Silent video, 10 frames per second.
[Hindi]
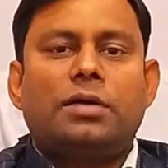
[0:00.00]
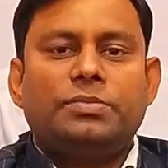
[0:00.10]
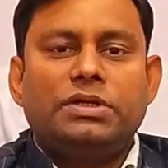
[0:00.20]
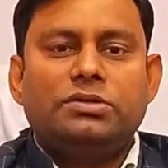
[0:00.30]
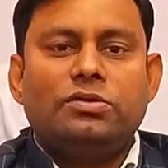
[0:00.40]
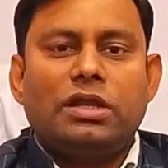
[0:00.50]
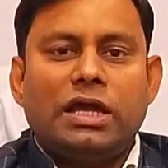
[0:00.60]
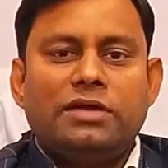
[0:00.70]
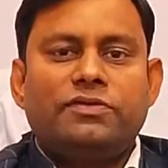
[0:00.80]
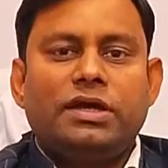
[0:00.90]
आपकी जो
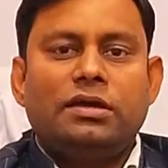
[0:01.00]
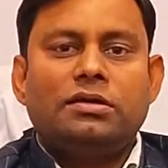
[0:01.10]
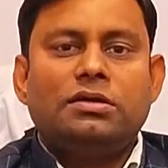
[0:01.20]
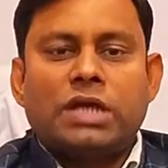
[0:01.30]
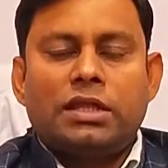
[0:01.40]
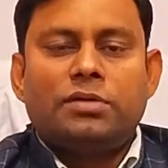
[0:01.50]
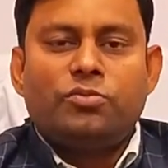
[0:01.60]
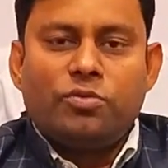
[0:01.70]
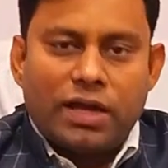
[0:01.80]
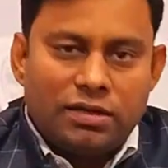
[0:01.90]
लाइफ है ज़्यादा
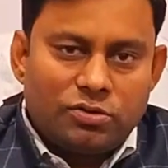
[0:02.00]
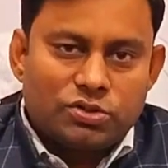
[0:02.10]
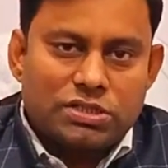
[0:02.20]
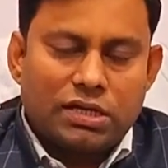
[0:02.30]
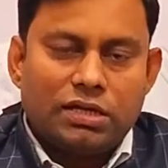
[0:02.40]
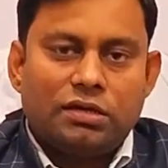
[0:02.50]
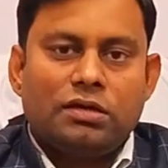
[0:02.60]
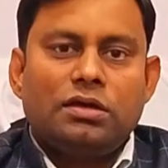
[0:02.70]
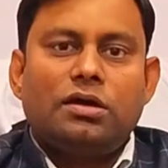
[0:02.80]
मोबाइल हो सके